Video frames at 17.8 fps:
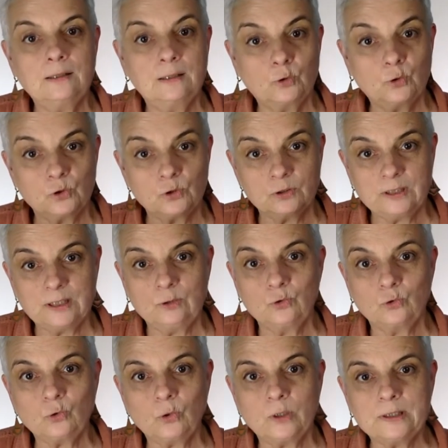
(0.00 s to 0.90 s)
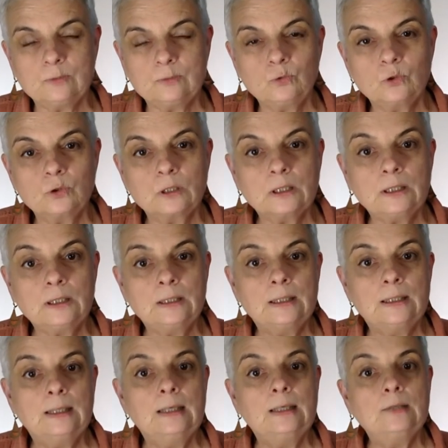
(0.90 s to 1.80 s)
et que j'enseigne au troisième degré,
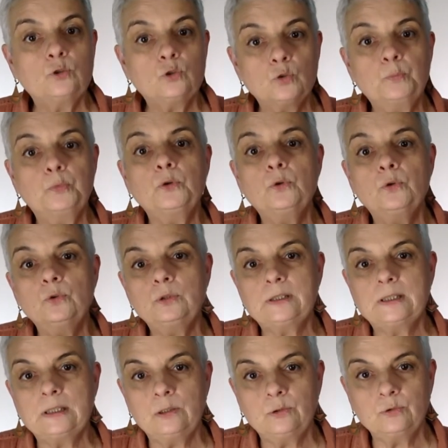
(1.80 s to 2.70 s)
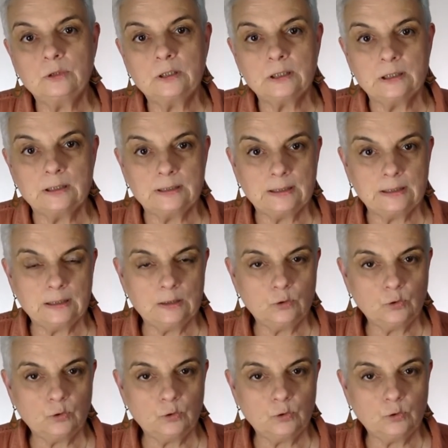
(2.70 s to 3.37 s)
tu peux aussi l'utiliser.